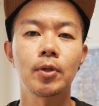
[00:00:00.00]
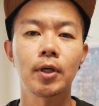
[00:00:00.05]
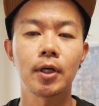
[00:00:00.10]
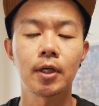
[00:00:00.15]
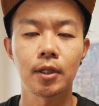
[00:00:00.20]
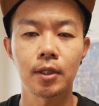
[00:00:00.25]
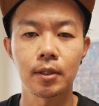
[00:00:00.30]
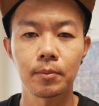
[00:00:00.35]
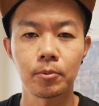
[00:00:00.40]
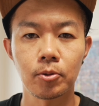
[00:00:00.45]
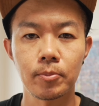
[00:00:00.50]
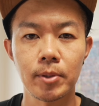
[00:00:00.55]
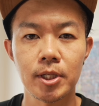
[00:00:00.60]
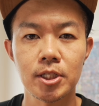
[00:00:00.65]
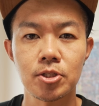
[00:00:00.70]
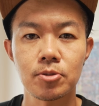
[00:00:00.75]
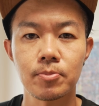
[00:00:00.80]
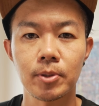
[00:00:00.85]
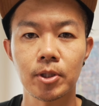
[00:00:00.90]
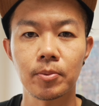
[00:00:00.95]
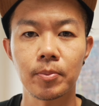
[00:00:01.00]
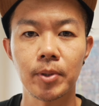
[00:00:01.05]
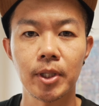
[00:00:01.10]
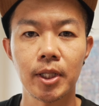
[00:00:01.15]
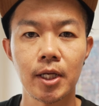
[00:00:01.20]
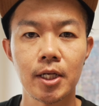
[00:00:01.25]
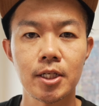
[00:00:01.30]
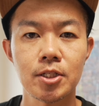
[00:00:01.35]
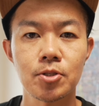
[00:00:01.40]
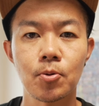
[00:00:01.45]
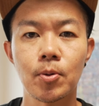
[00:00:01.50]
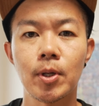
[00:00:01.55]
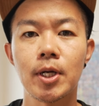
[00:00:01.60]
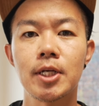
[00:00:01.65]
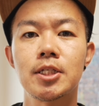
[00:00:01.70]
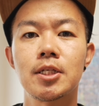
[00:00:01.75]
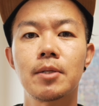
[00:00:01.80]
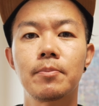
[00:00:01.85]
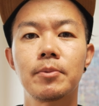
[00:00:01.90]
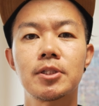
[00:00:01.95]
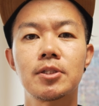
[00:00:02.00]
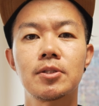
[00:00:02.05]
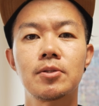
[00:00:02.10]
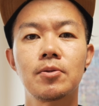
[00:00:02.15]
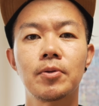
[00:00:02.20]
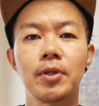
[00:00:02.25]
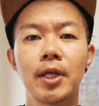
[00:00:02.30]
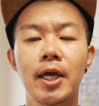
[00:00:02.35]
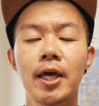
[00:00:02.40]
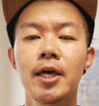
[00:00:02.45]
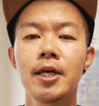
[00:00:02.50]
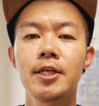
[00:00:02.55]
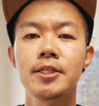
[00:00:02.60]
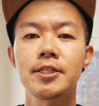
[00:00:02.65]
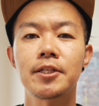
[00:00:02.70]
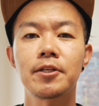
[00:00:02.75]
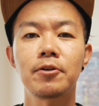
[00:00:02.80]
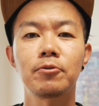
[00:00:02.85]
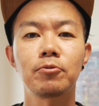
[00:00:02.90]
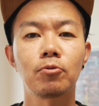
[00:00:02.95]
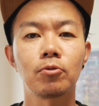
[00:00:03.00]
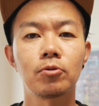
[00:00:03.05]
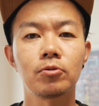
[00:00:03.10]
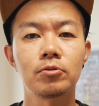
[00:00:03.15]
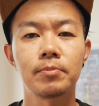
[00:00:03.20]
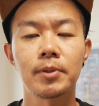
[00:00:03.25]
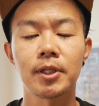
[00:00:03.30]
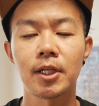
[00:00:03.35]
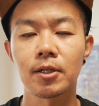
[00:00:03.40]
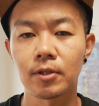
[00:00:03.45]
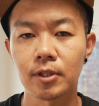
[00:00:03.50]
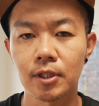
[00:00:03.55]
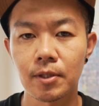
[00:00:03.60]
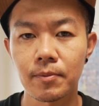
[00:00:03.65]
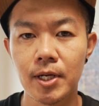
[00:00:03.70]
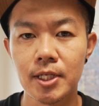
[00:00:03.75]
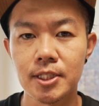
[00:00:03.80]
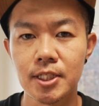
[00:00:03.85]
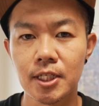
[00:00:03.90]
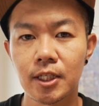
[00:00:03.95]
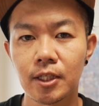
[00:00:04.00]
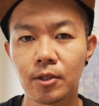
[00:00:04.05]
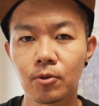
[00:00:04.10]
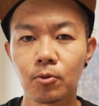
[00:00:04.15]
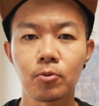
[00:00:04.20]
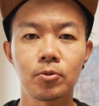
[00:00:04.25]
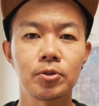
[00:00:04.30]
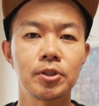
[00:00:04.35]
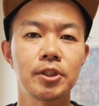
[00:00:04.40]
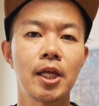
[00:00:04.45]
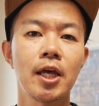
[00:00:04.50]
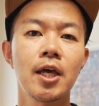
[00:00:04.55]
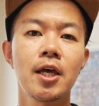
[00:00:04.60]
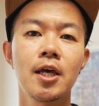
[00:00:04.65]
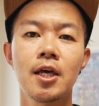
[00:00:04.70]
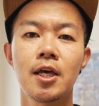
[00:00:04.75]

で買ったもの毎週まとめて紹介してますのでチャンネル登録まだの方はぜひ登録して、